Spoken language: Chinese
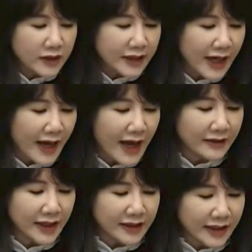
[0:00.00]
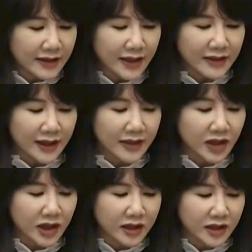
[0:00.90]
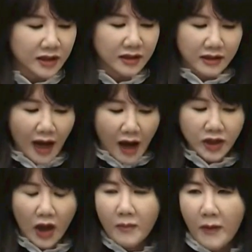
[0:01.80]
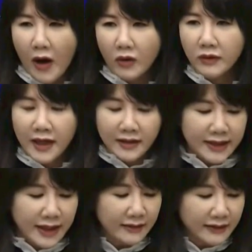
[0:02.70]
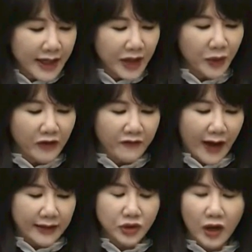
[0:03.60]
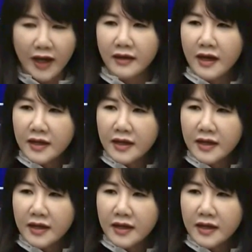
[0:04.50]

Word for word: 目前的经济情势是高通膨及利率反转，